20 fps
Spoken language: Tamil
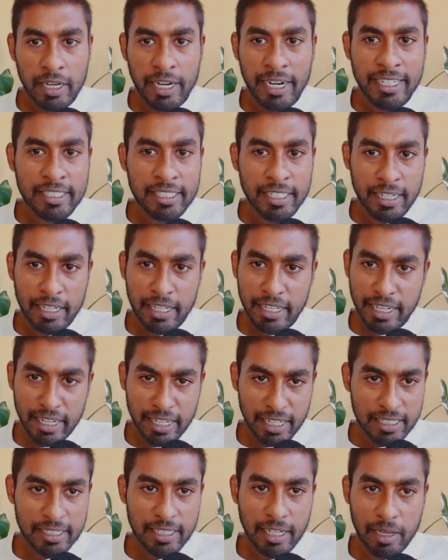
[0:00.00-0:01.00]
ரைட் சைடில்
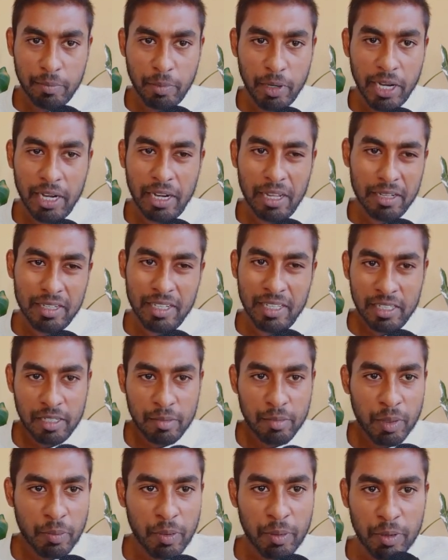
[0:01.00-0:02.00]
இங்கிலீஷ் செலக்ட் பண்ணிக்கலாம் அது
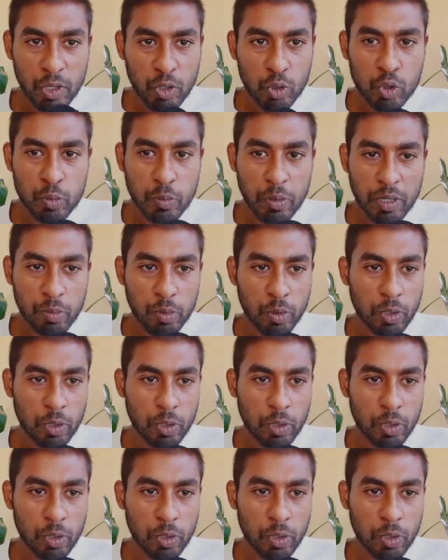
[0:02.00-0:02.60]
நம்ம இப்போ எப்படி யூஸ் பண்ண